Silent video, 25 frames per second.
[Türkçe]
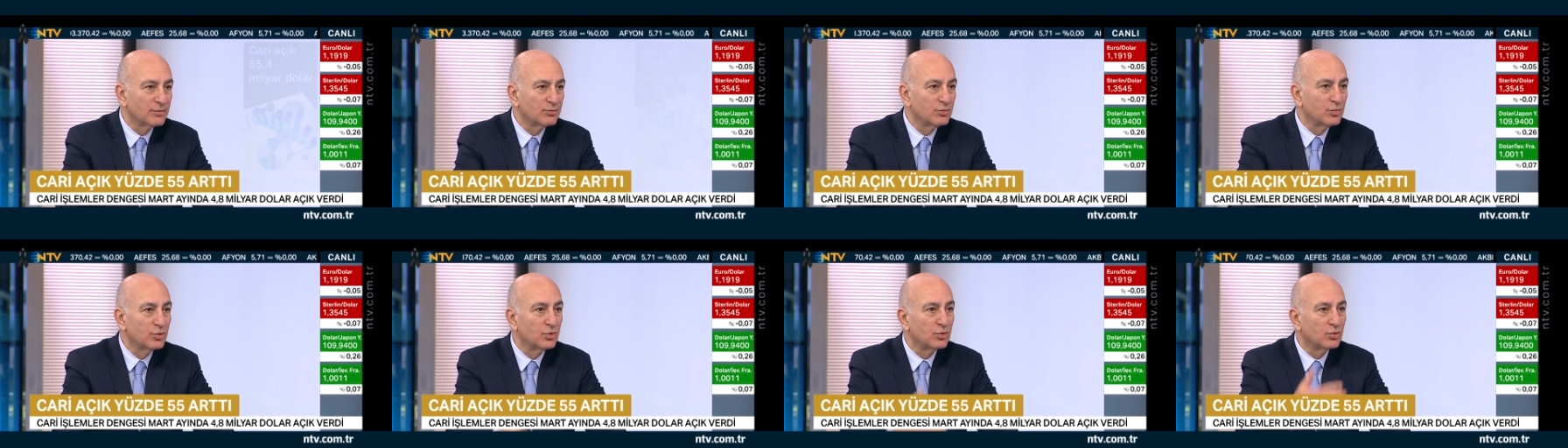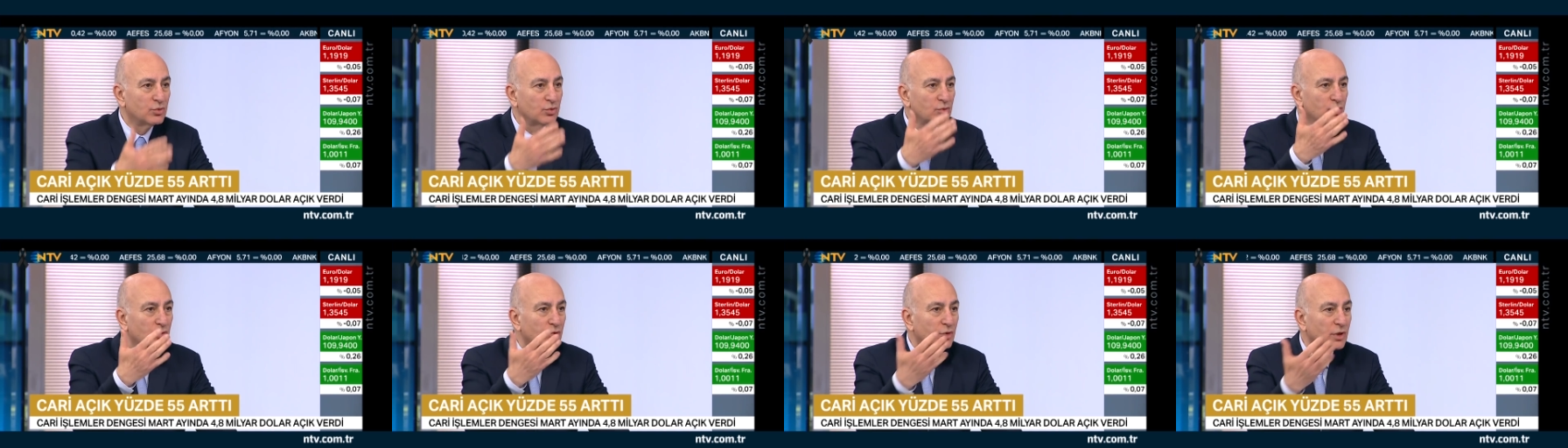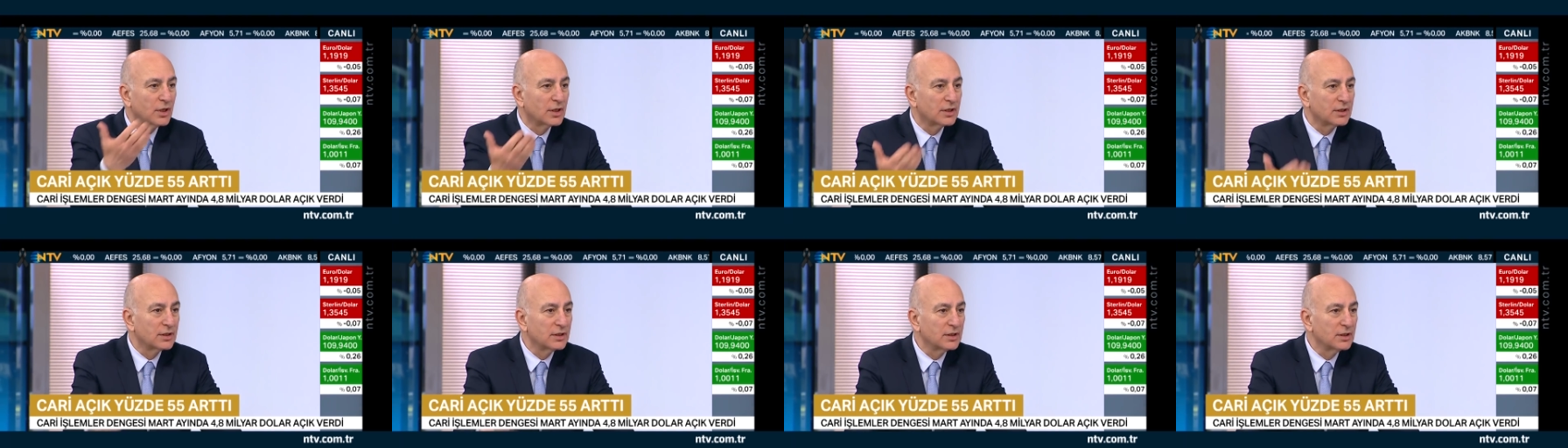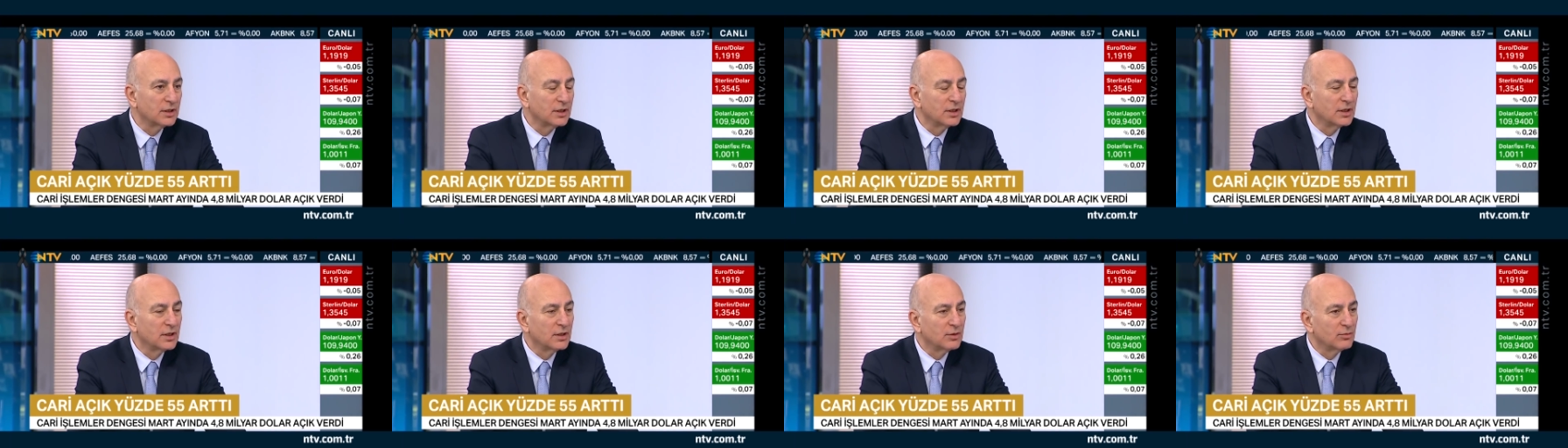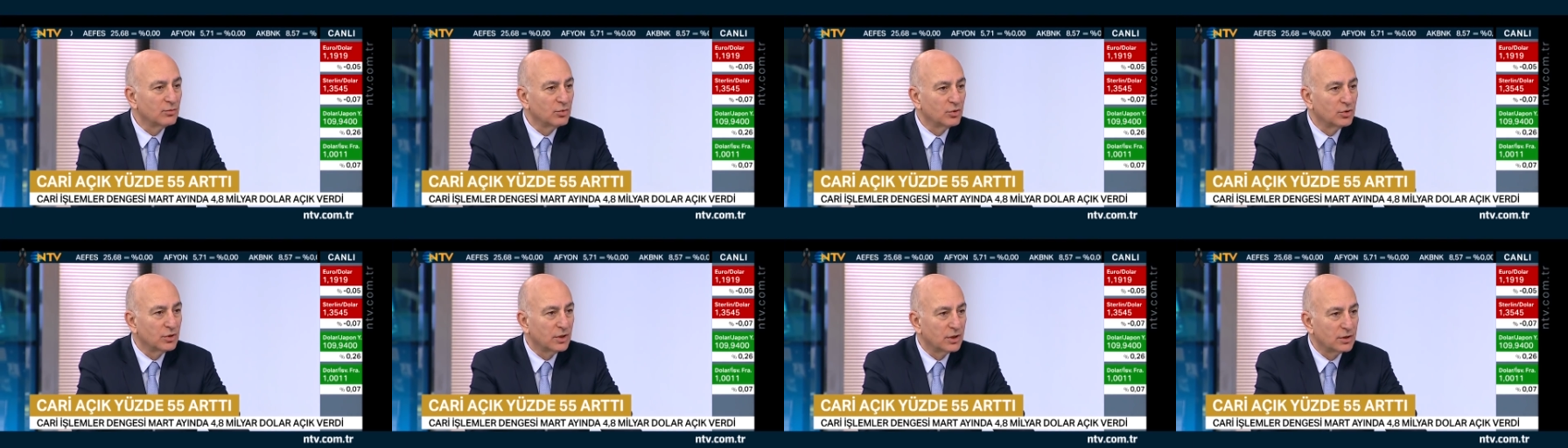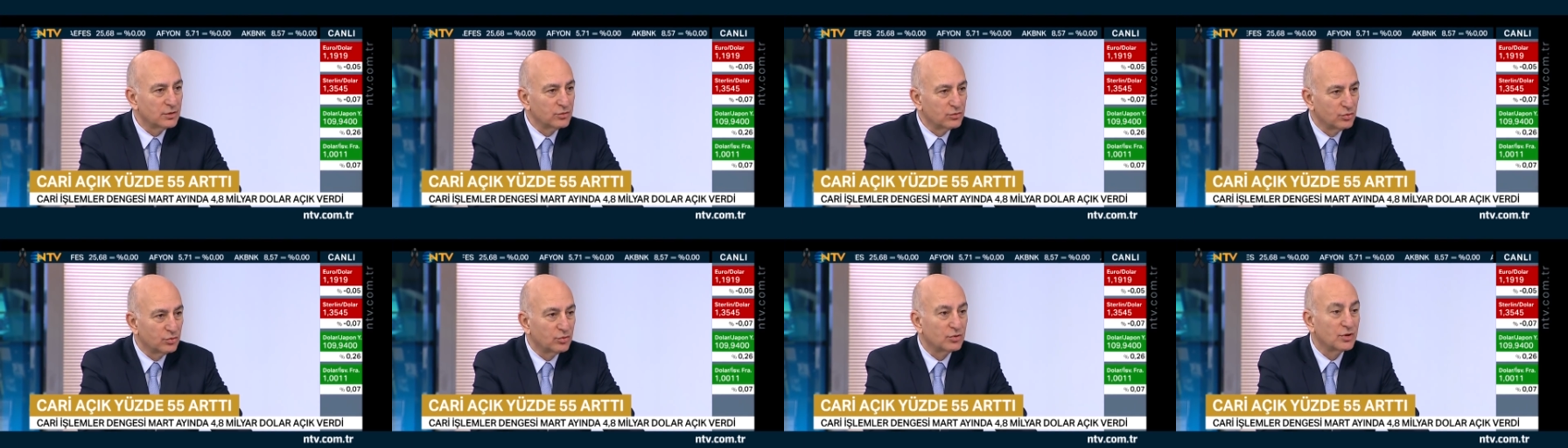Bu kurları,
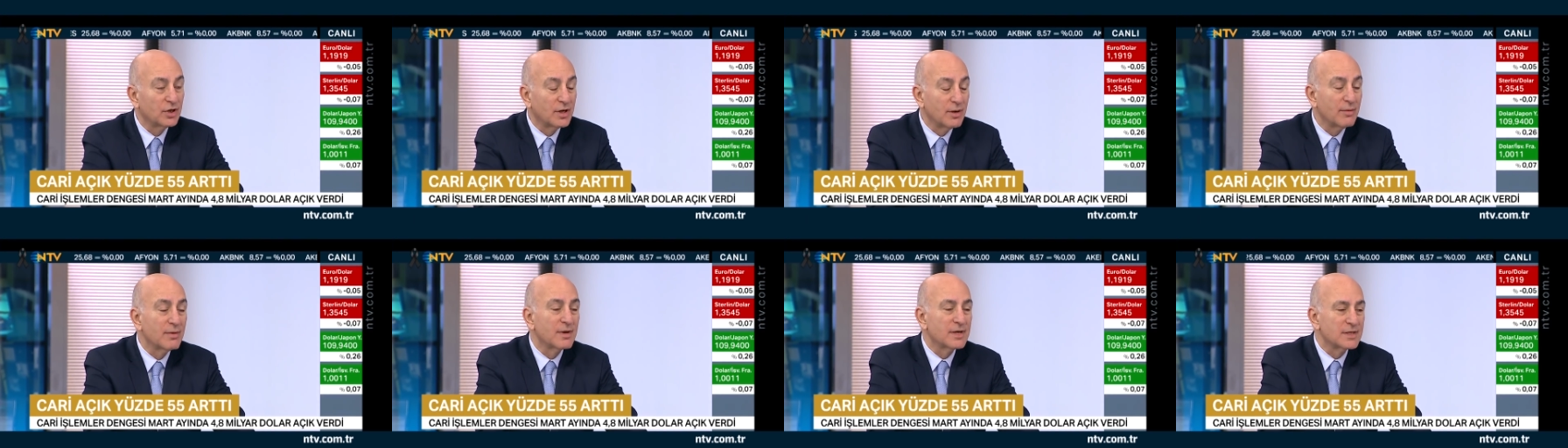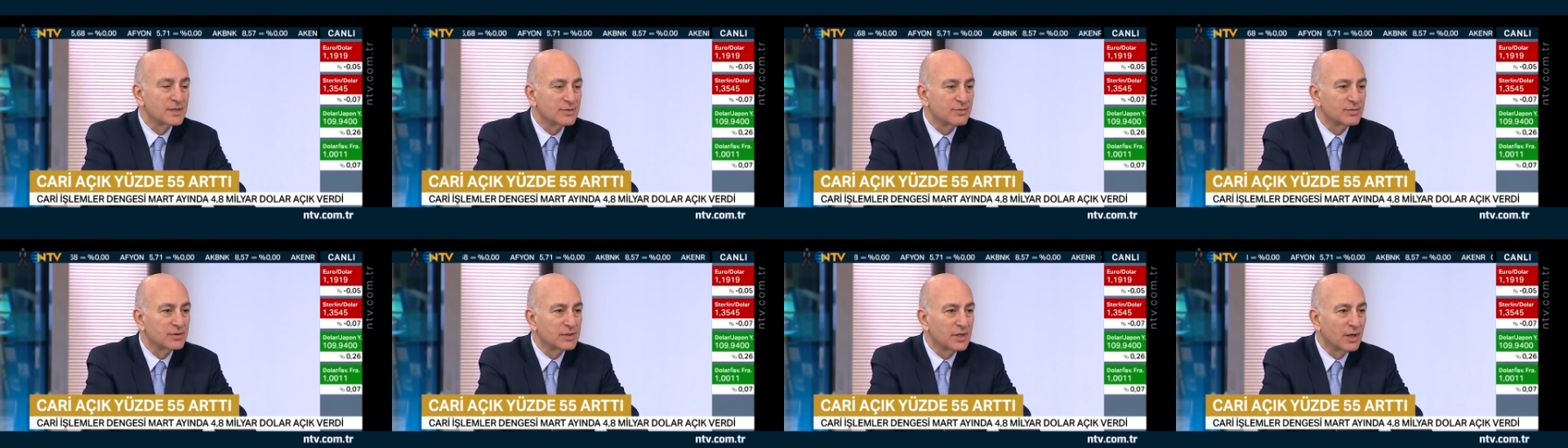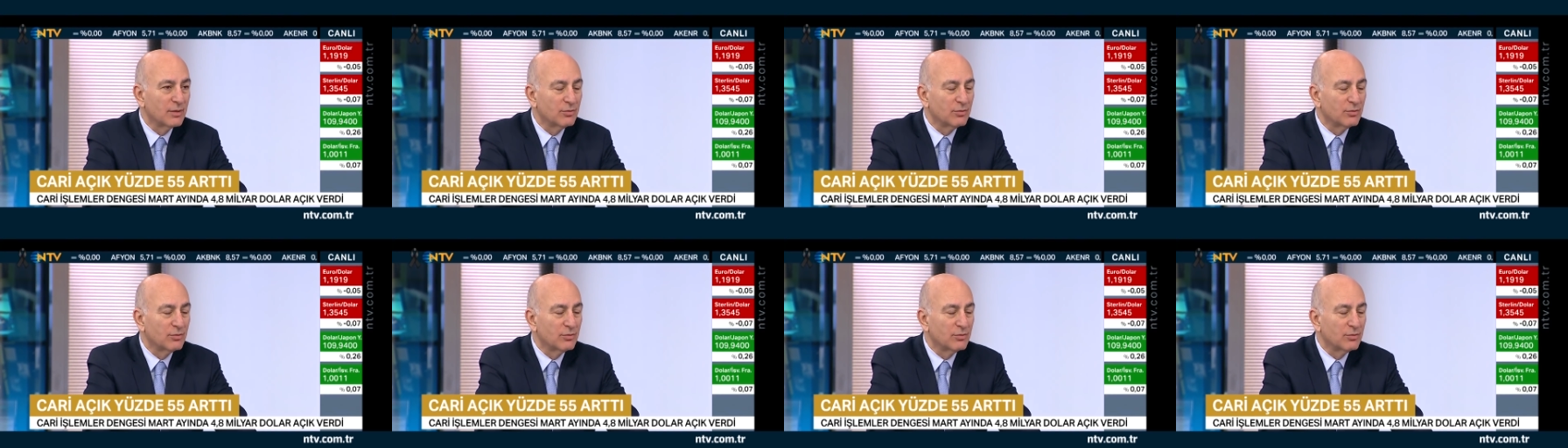bunları sürdüremeyiz biz.